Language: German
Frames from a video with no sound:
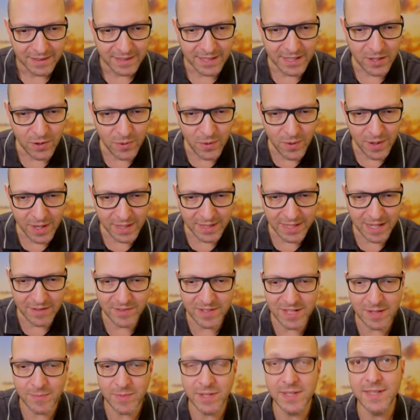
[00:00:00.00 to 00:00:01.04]
Je höher der
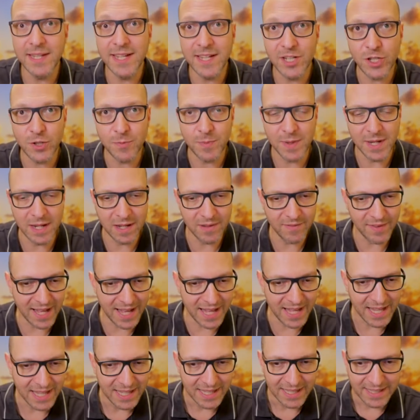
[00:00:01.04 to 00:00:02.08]
Vitamin D-Spiegel
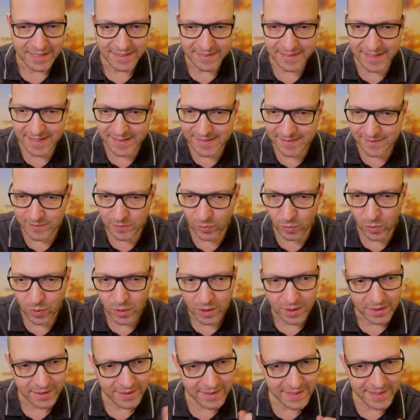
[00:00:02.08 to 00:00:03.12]
war,
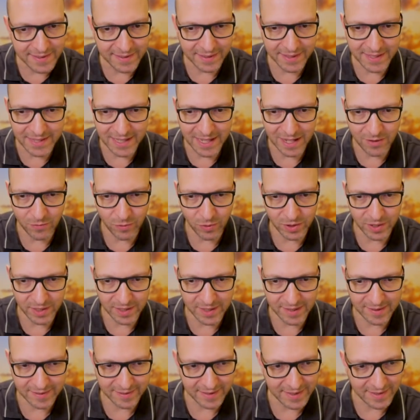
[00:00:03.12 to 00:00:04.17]
desto niedriger wurde
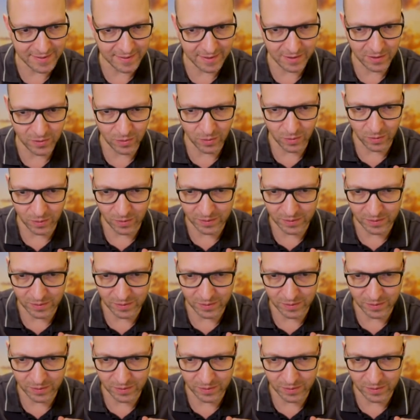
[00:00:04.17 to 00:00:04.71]
das Risiko.